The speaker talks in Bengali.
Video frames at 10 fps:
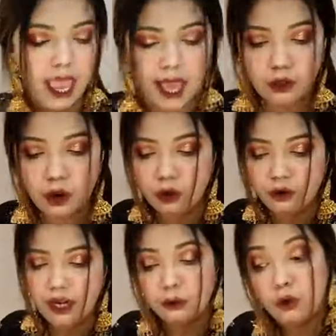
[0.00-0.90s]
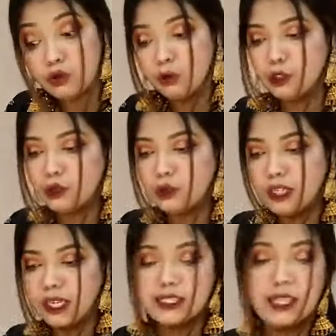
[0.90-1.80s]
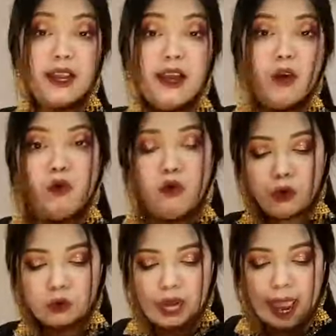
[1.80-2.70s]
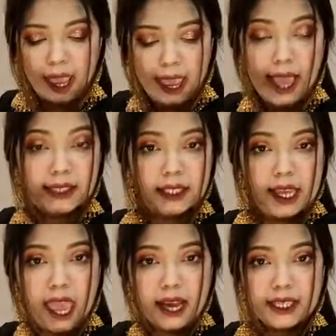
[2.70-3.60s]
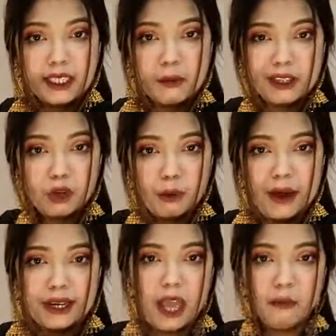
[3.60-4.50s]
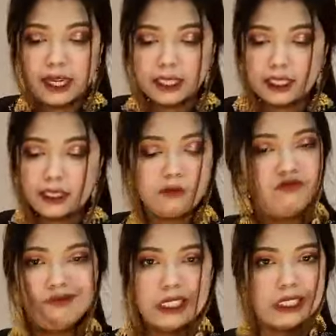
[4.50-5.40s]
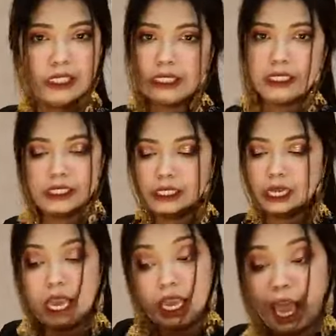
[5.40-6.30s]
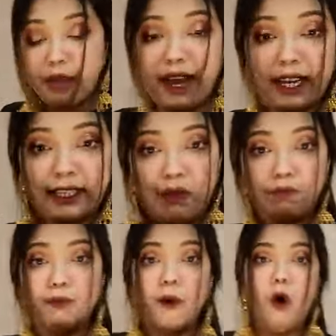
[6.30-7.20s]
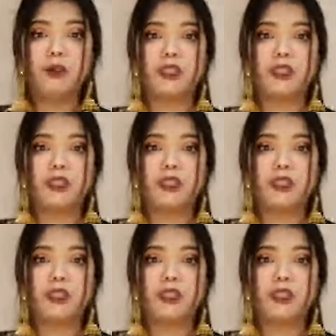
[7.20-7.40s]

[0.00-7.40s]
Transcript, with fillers: এই ধরনের গত বছর নিয়েছেন কোনোটায় এই যে এই কাঠি পাথর পান নাই বারিশের এবার একটা বোধ